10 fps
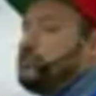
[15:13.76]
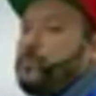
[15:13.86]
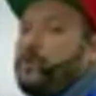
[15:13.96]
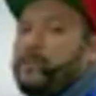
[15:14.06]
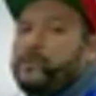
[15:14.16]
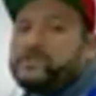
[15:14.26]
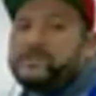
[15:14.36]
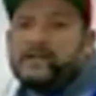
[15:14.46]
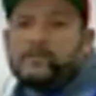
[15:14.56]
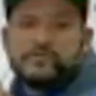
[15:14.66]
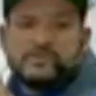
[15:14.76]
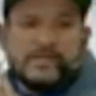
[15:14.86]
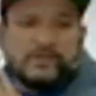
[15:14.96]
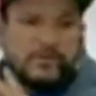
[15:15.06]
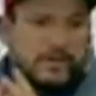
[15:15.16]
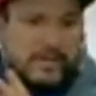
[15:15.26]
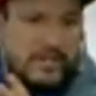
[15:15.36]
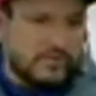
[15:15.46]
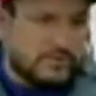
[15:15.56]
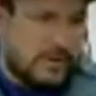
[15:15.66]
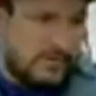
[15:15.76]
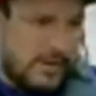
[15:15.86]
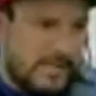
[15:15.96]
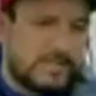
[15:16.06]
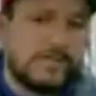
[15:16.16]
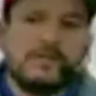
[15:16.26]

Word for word: ponemos el termostato de regreso otra vez.